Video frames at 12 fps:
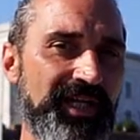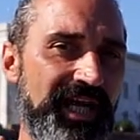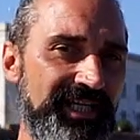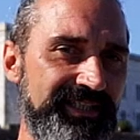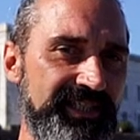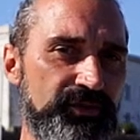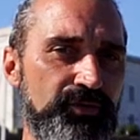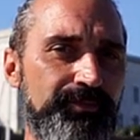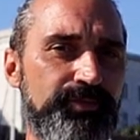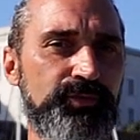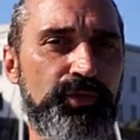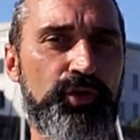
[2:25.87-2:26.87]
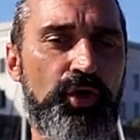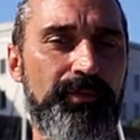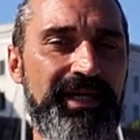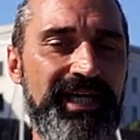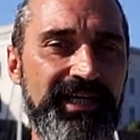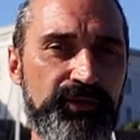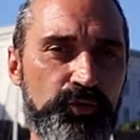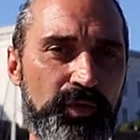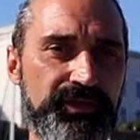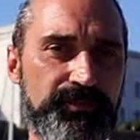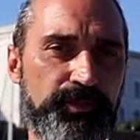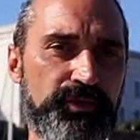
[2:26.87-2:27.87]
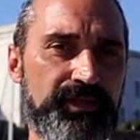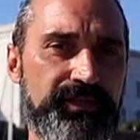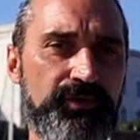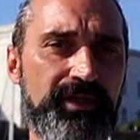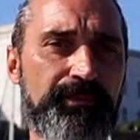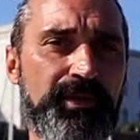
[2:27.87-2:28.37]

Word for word: ainelson.com è a tua disposizione